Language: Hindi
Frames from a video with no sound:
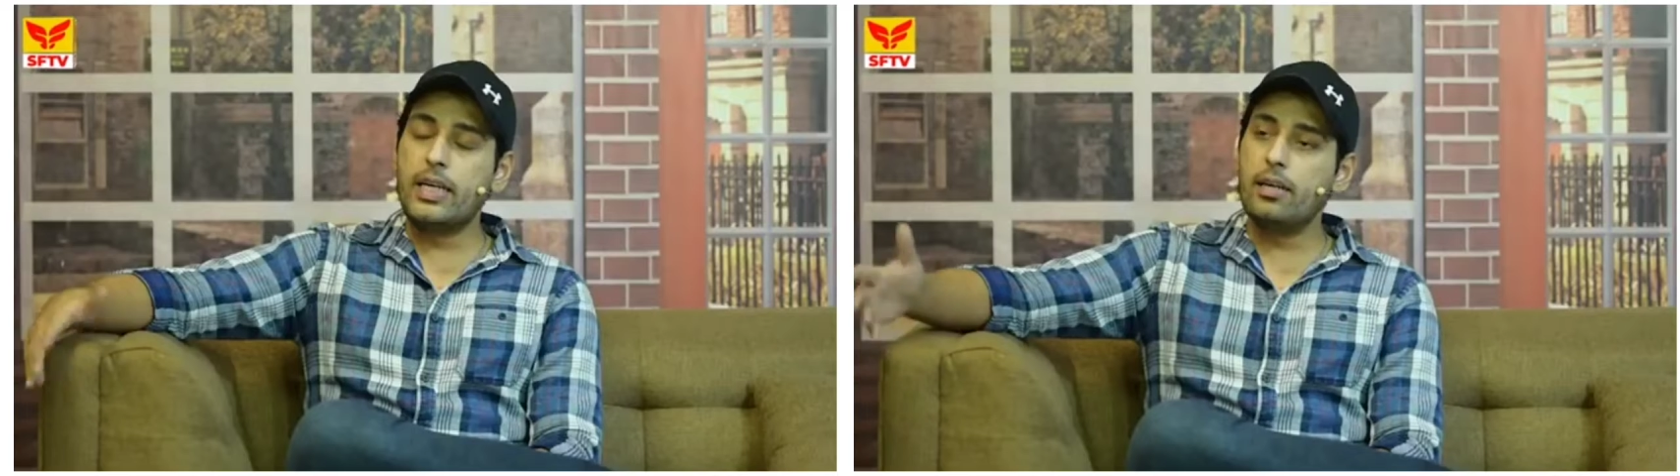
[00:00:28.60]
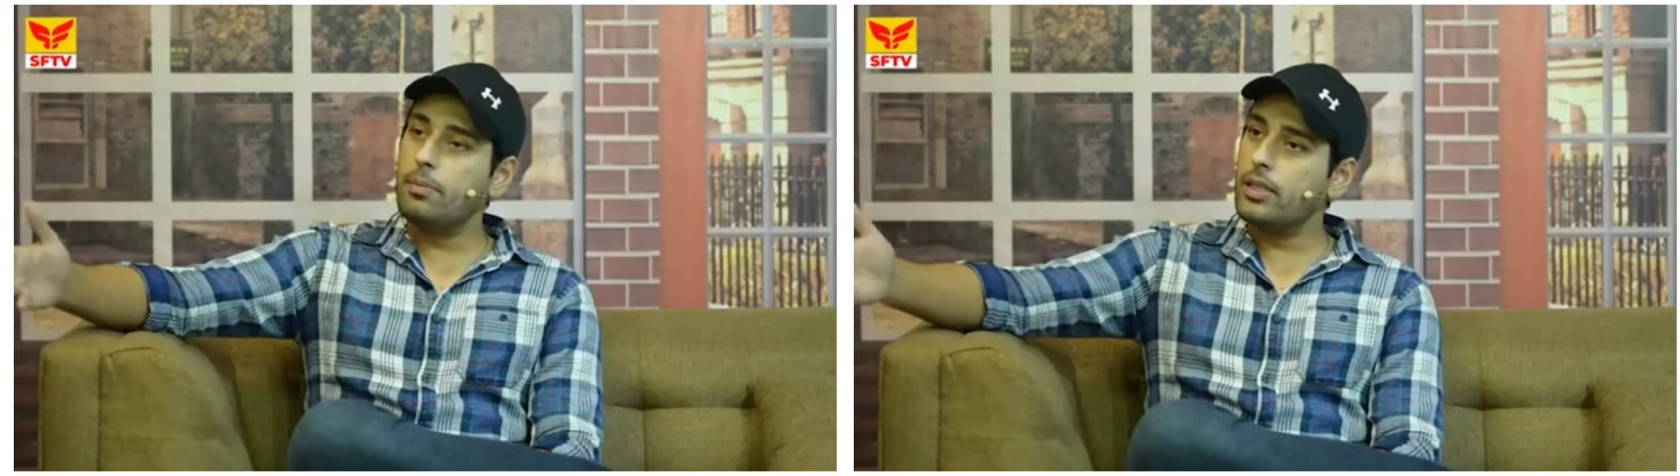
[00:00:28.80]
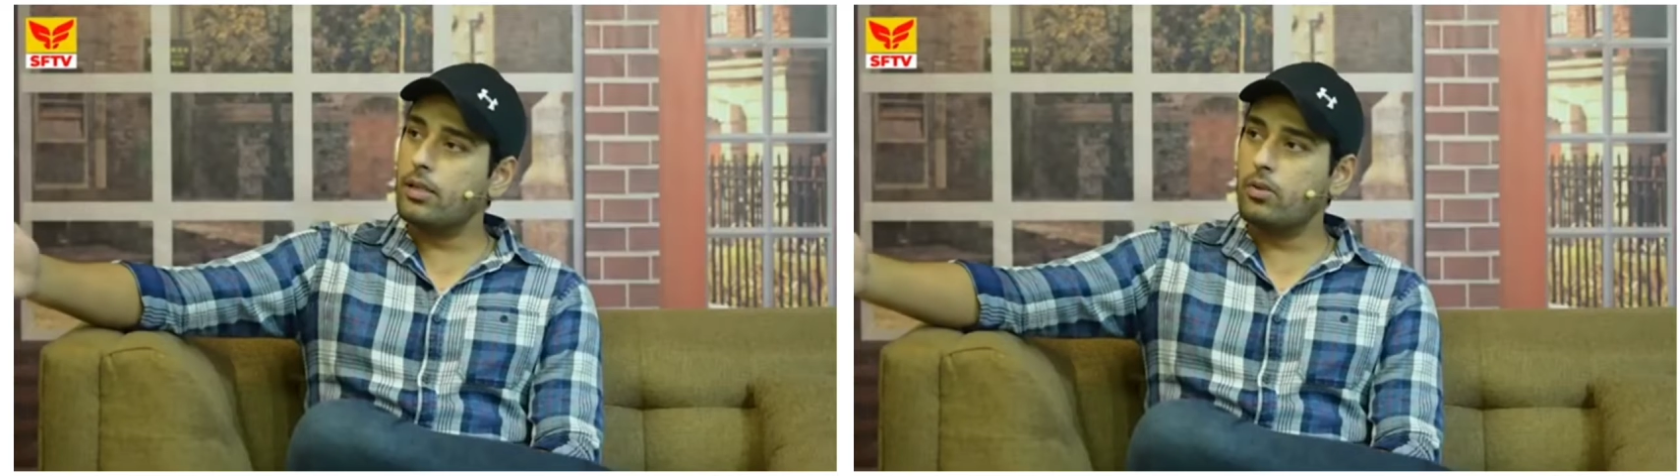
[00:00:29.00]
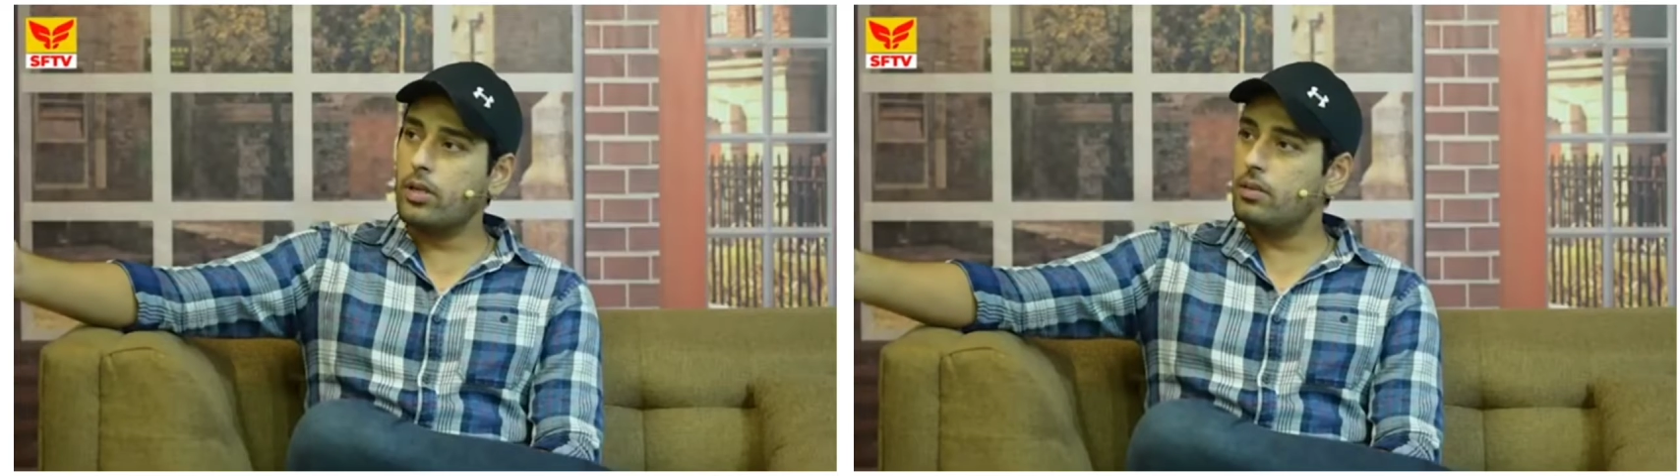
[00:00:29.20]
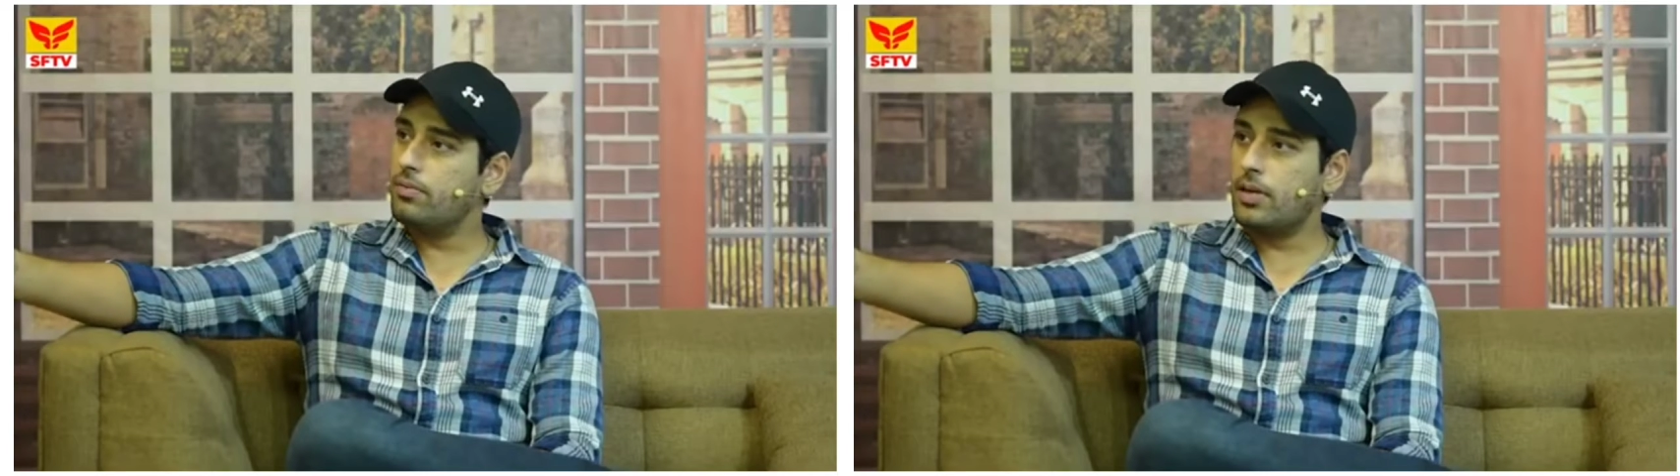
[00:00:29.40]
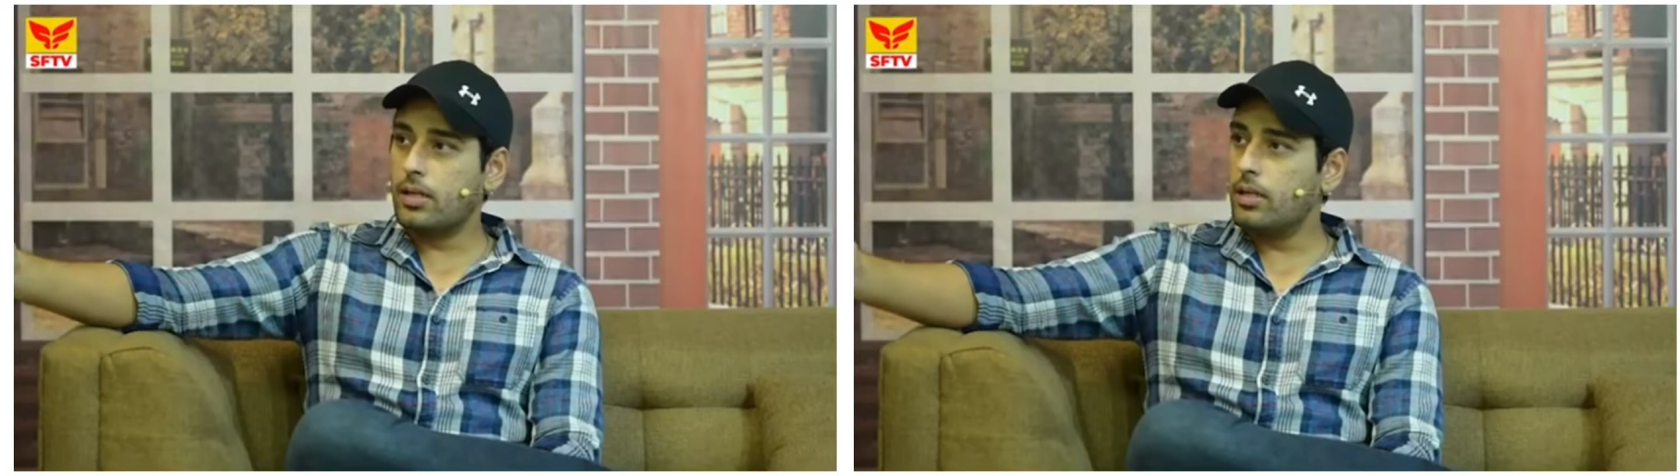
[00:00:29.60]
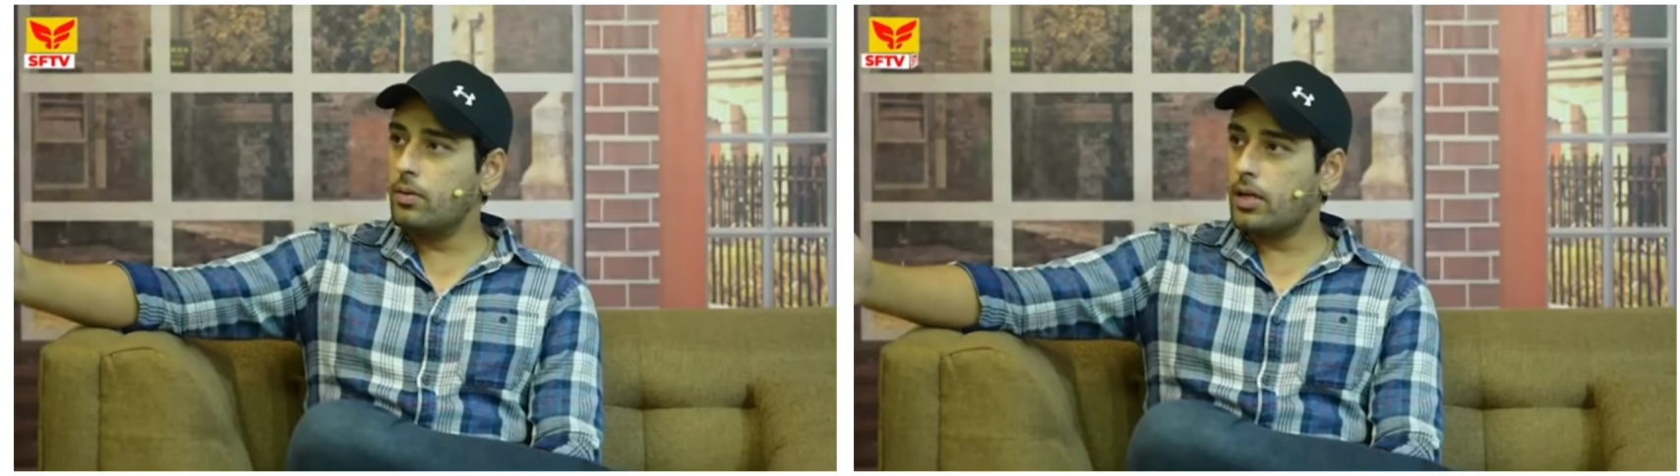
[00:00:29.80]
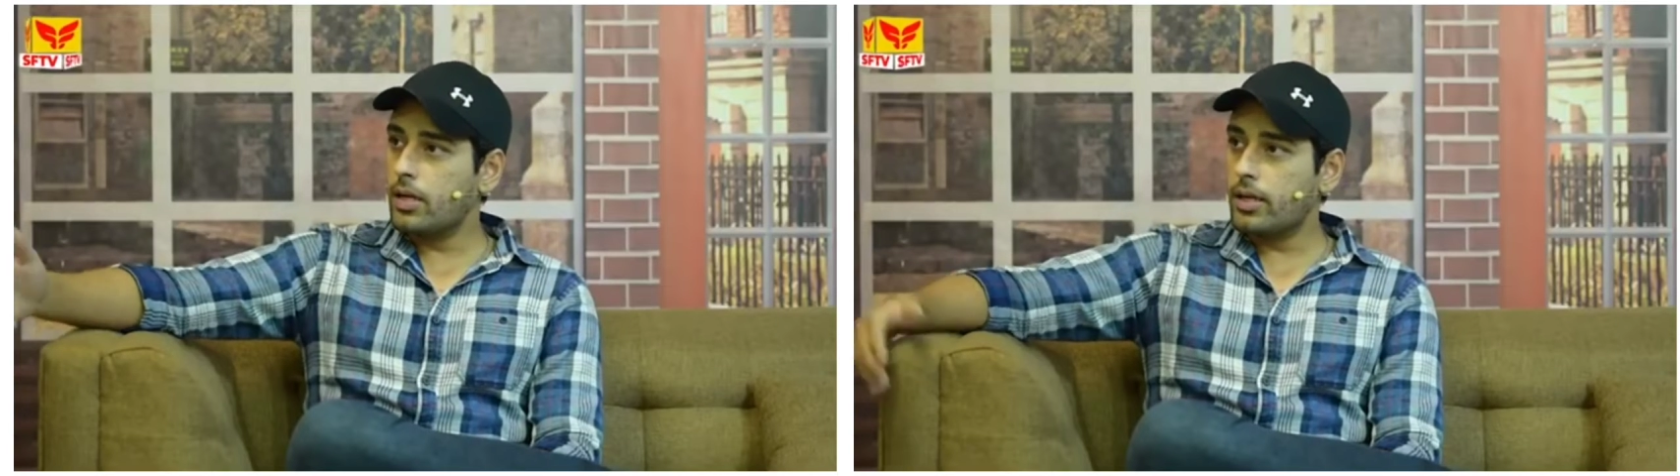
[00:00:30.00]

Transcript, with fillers: नहीं अभी तक कोई इतफाक नहीं हुआ